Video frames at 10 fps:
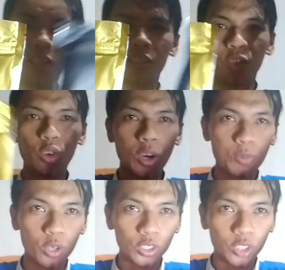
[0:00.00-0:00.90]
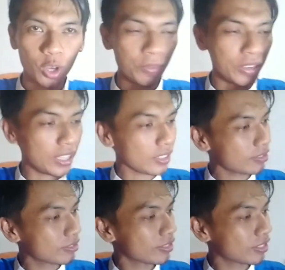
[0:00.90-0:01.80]
dua bungkus kopi,
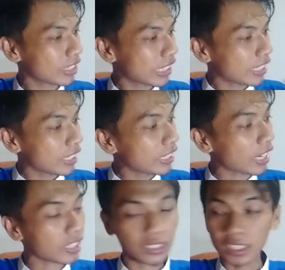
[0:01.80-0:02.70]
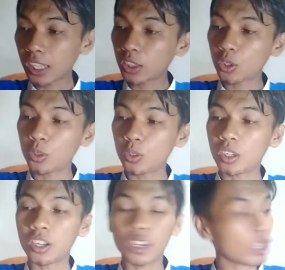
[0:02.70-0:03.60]
yang
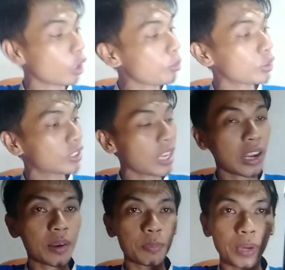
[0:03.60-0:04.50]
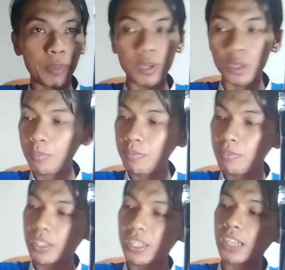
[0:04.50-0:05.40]
satu robusta
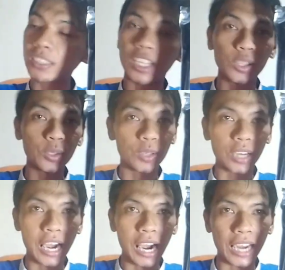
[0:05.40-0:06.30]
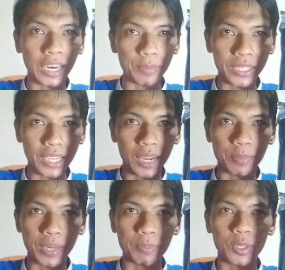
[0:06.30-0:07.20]
premium, yang satu arabica
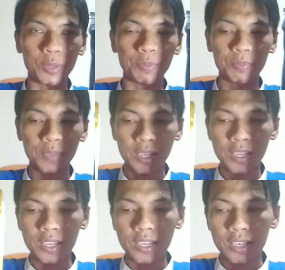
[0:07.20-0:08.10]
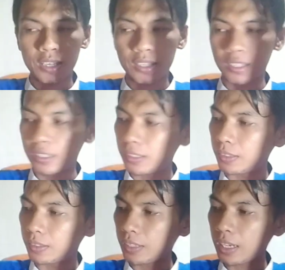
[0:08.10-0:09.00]
premium.
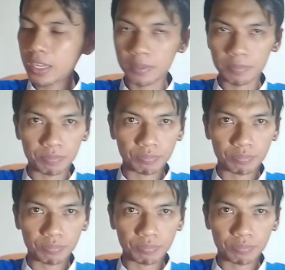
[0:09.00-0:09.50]
Uh, jadi